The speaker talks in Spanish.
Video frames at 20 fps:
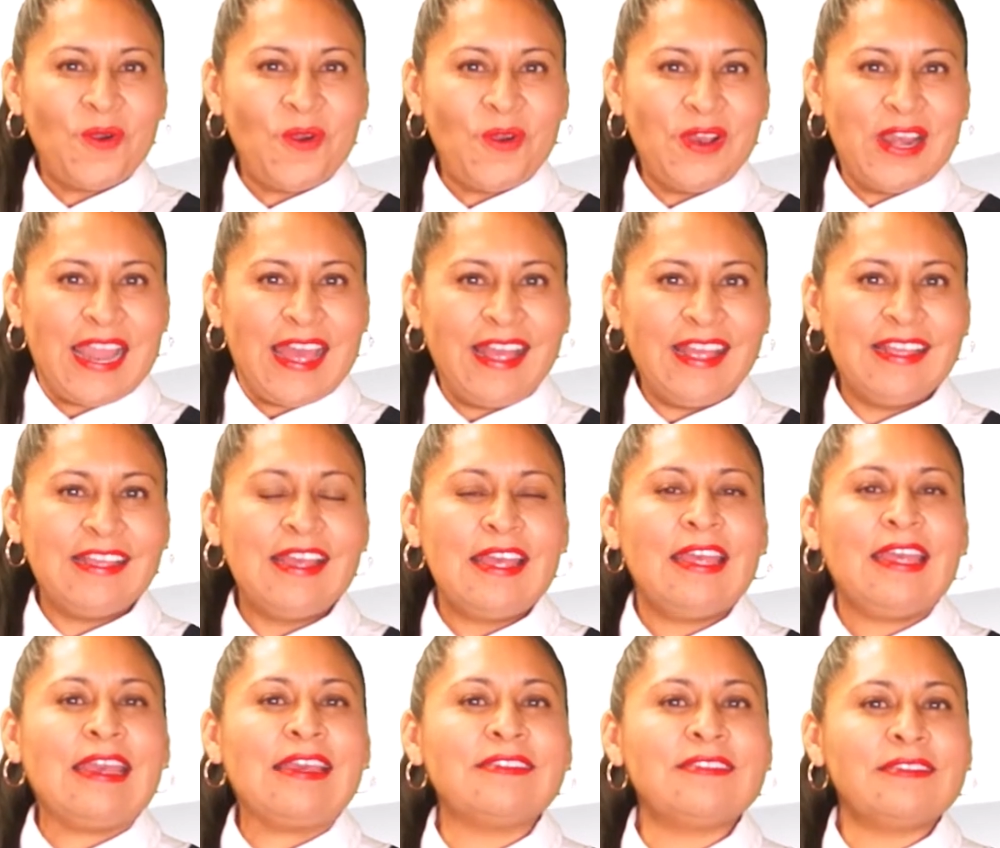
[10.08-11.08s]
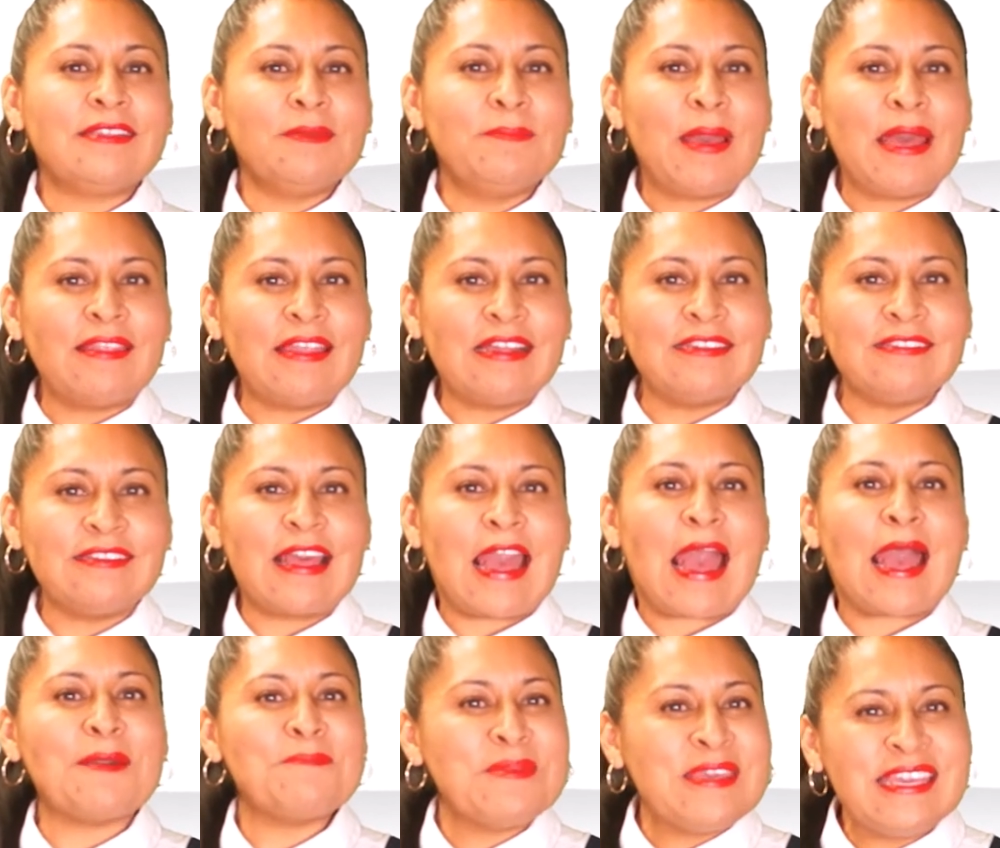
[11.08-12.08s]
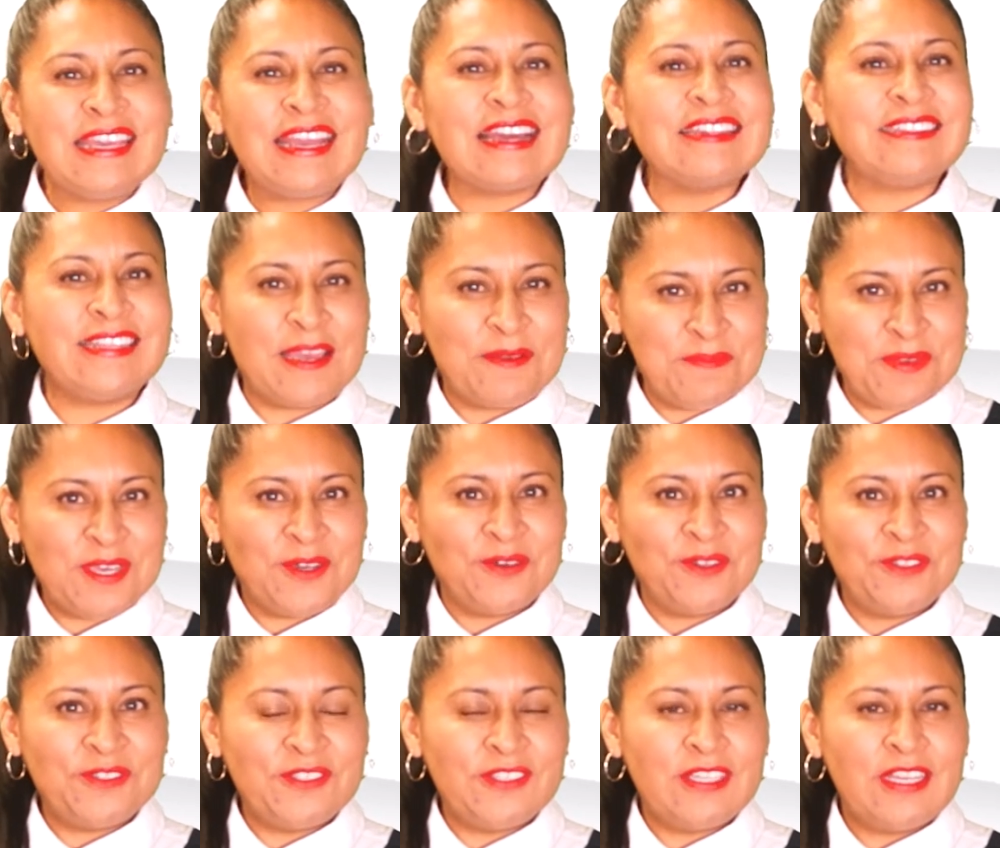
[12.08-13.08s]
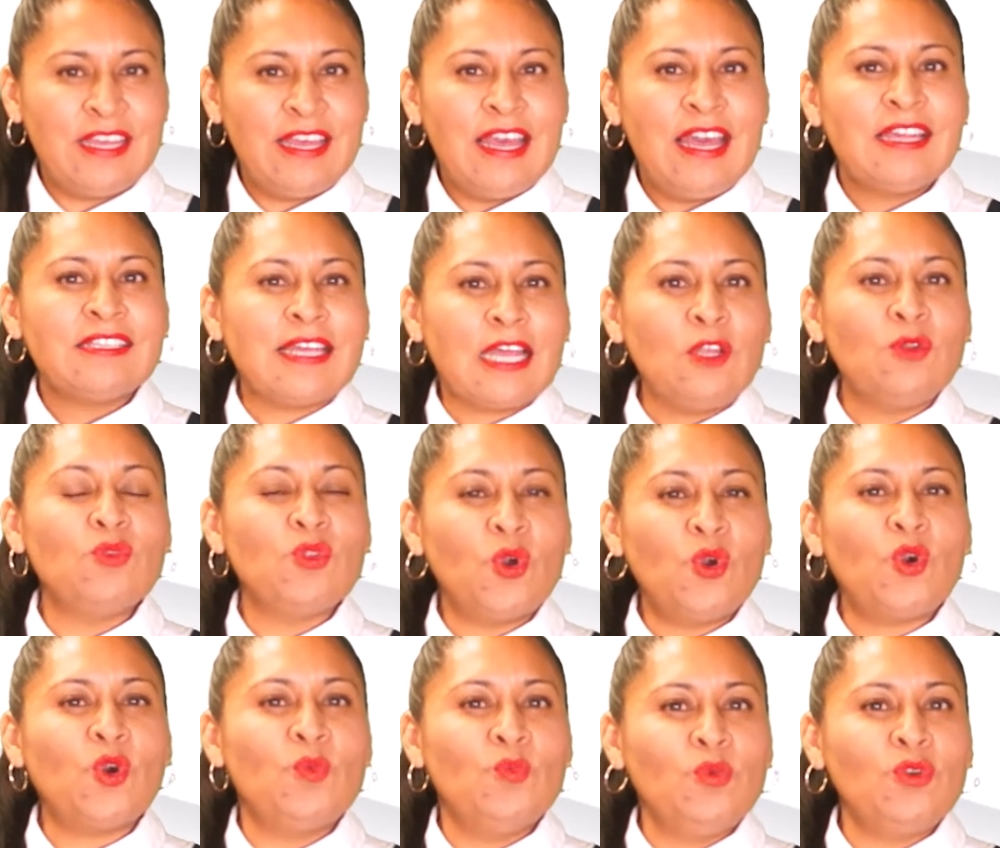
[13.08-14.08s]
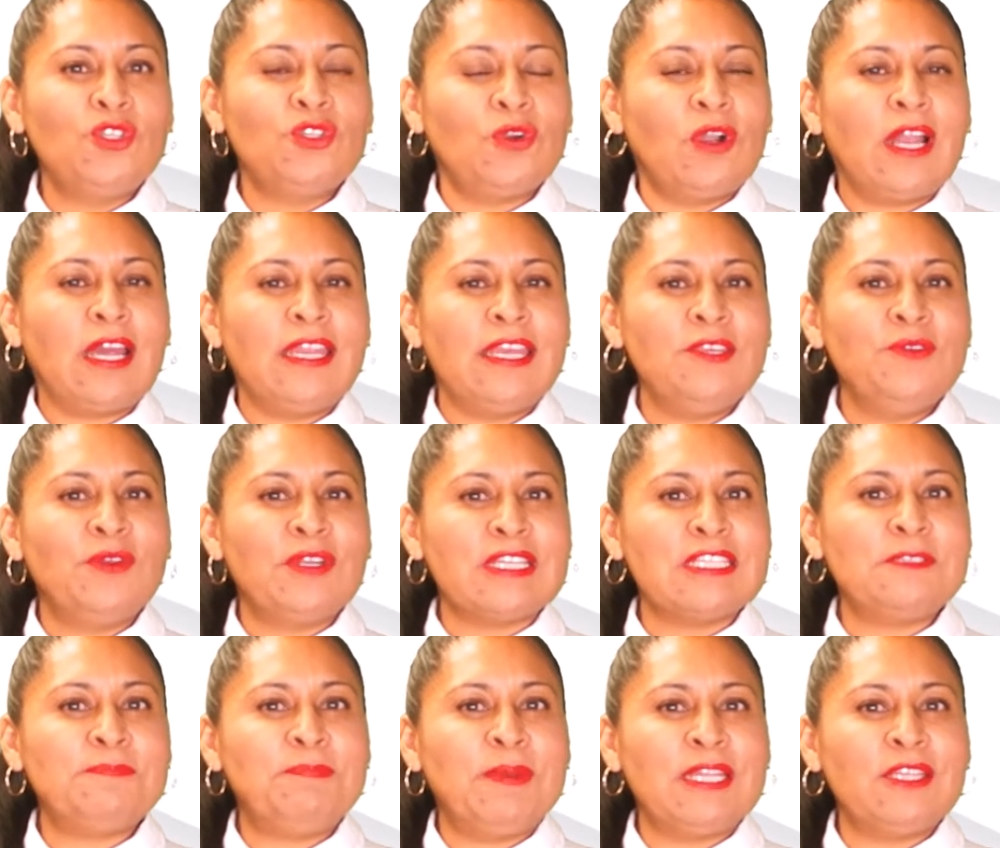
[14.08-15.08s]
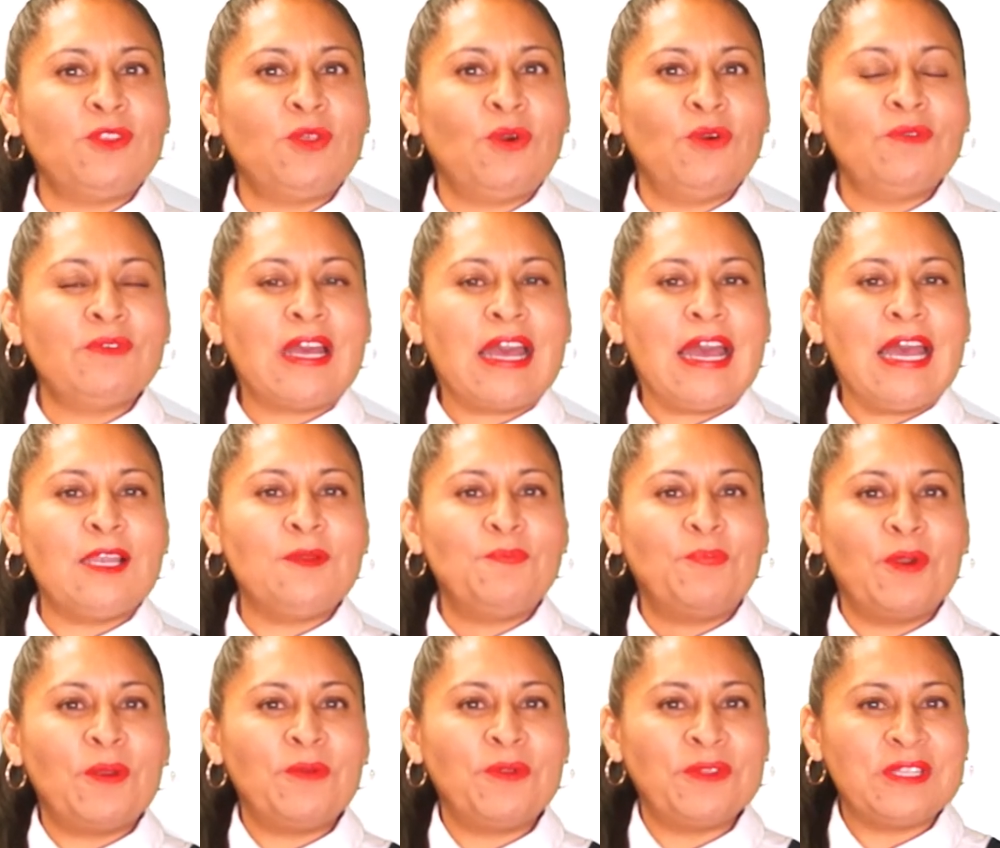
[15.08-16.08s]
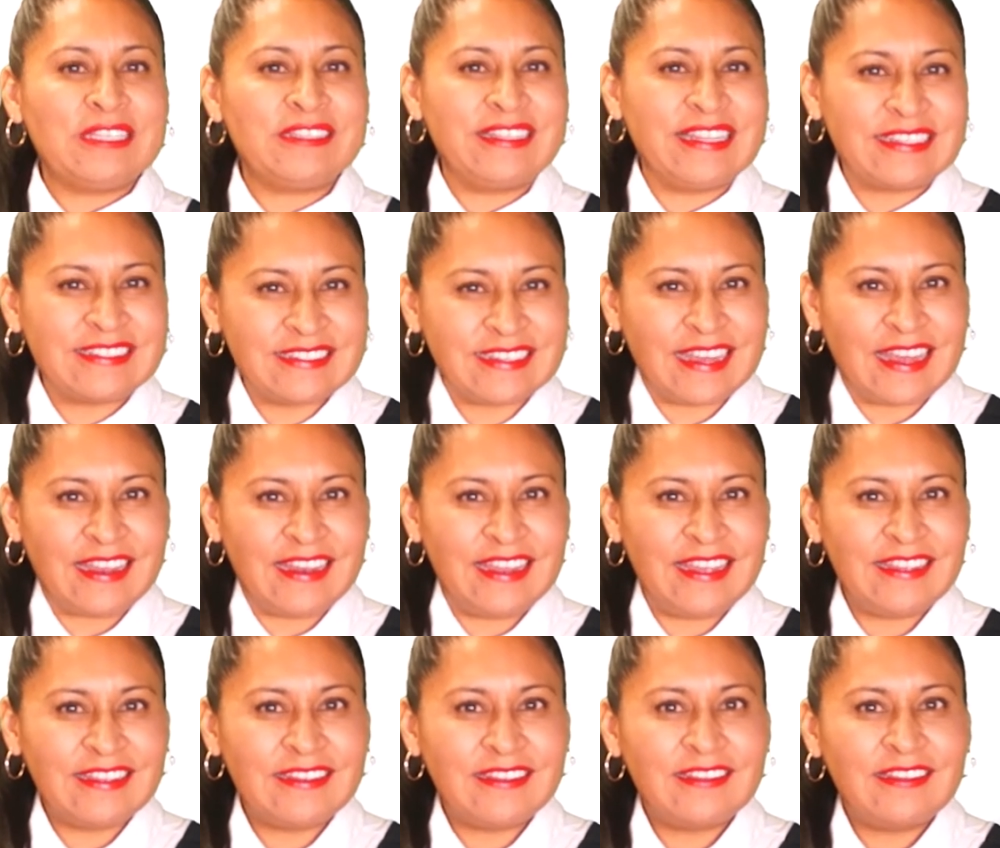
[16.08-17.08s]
Hola, estimadas amigas y amigos. Saludo con mucho cariño y respeto al pueblo de Tlaxcala.